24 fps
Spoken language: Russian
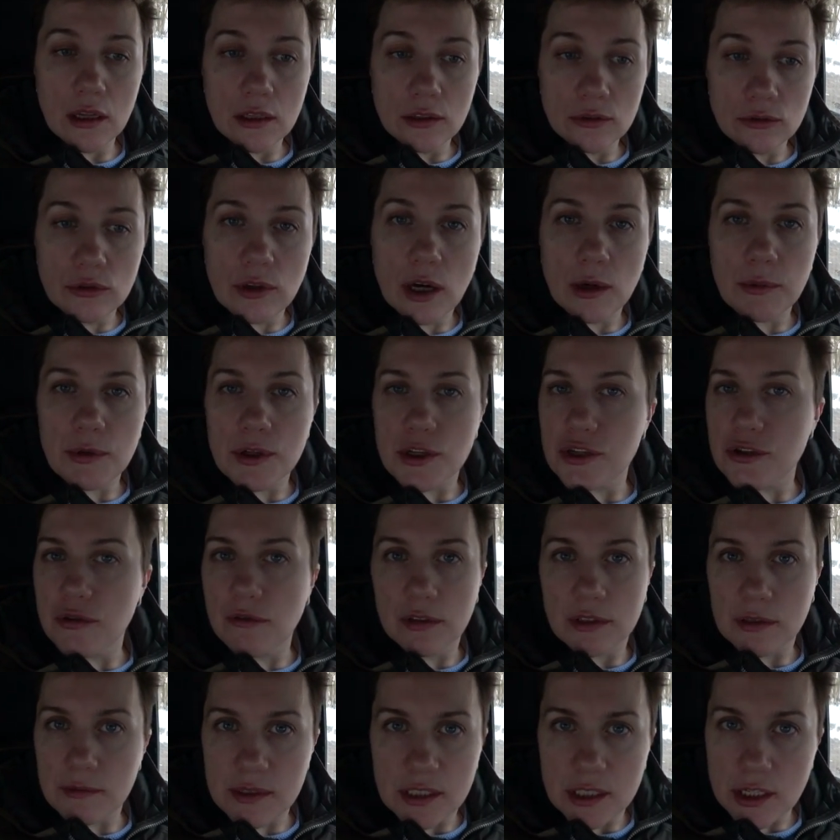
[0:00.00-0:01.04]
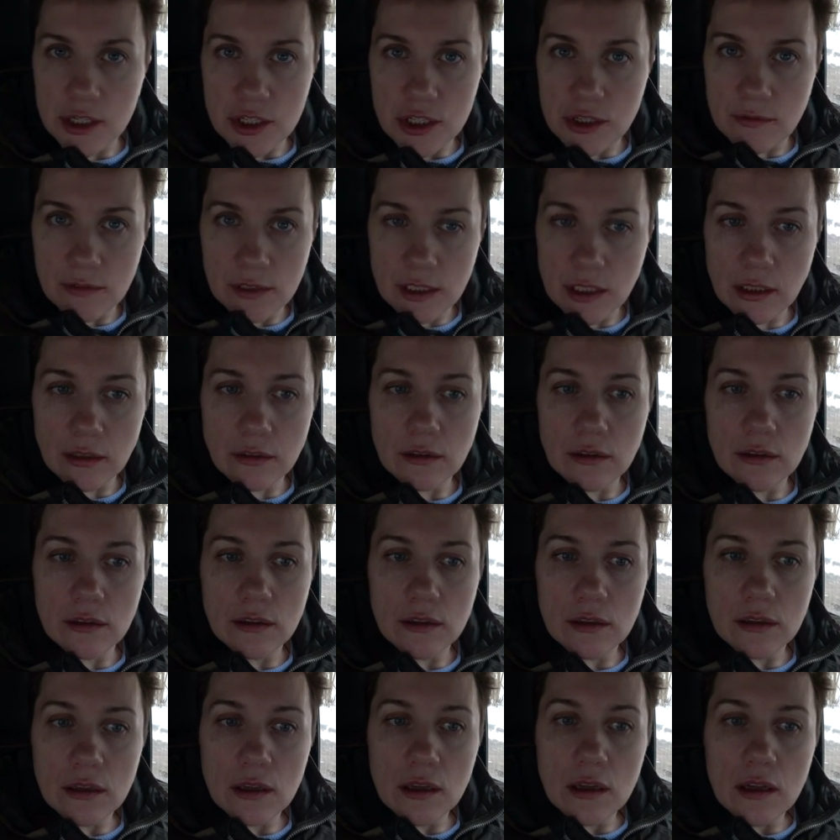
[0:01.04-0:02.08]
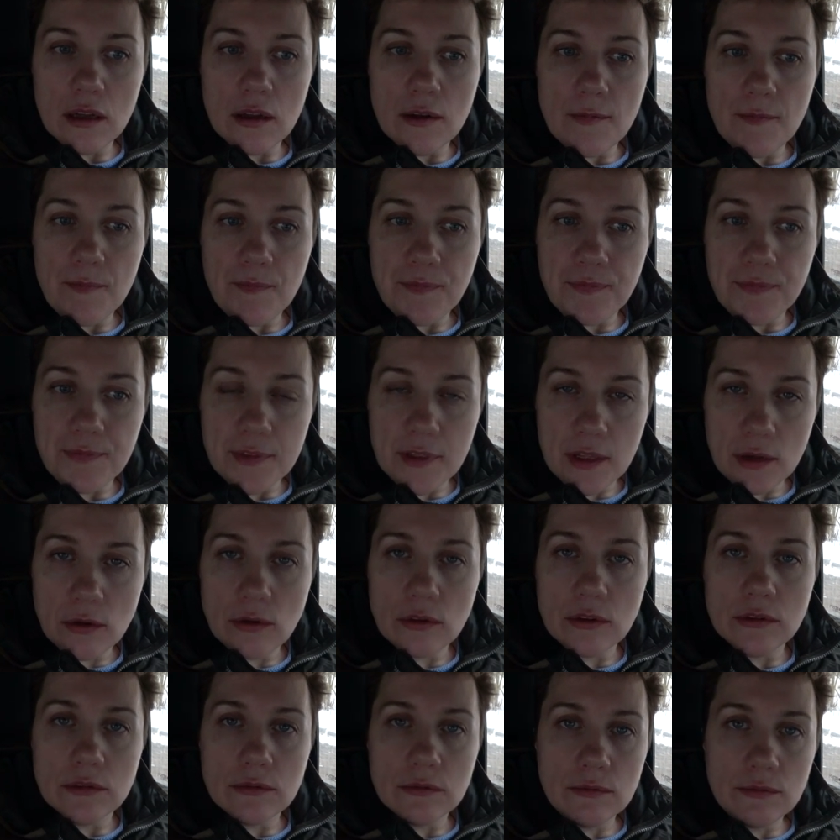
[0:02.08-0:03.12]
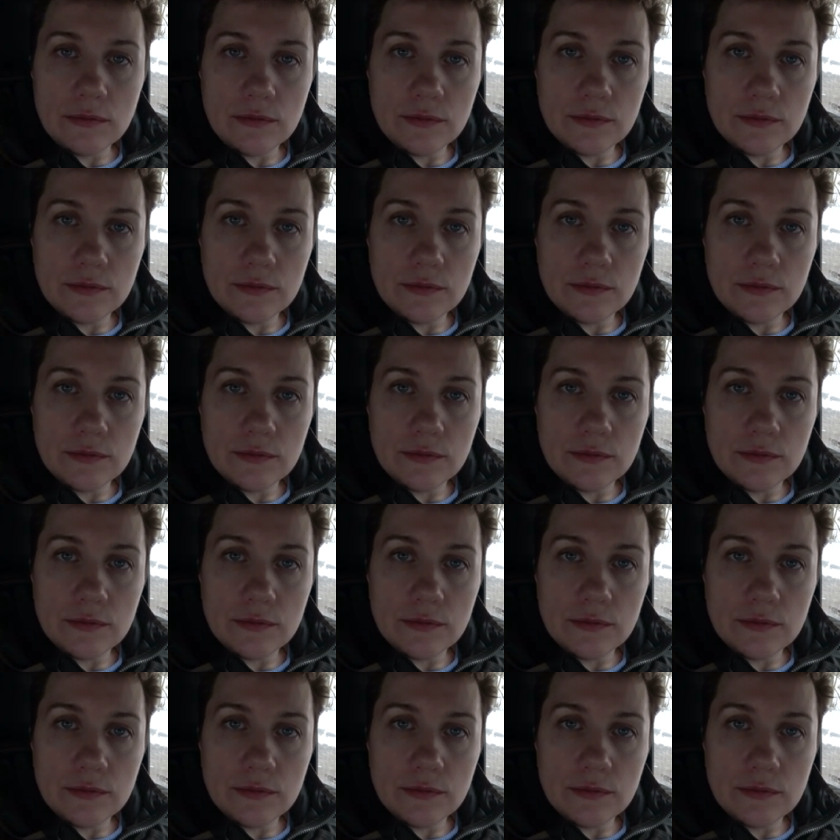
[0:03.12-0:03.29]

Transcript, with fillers: ну, как бы ничего в этом страшного нет, но